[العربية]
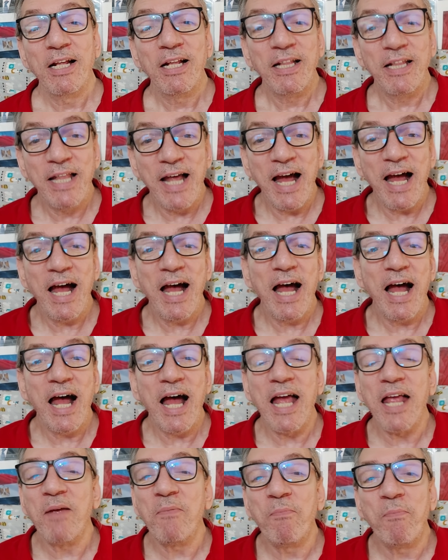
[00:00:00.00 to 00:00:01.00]
ده
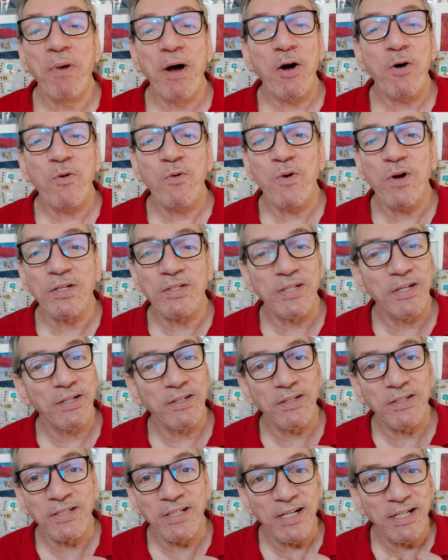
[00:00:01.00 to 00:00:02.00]
هيبوظ
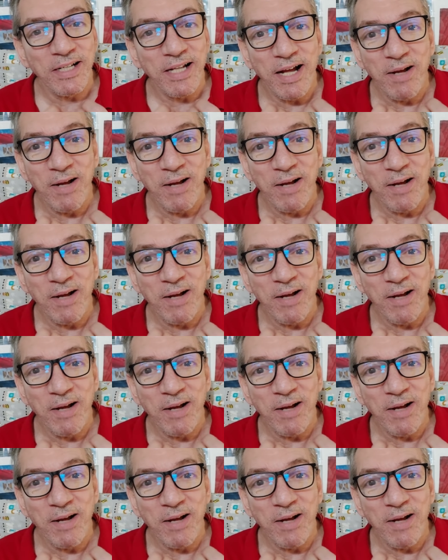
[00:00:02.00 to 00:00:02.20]
اقتصاد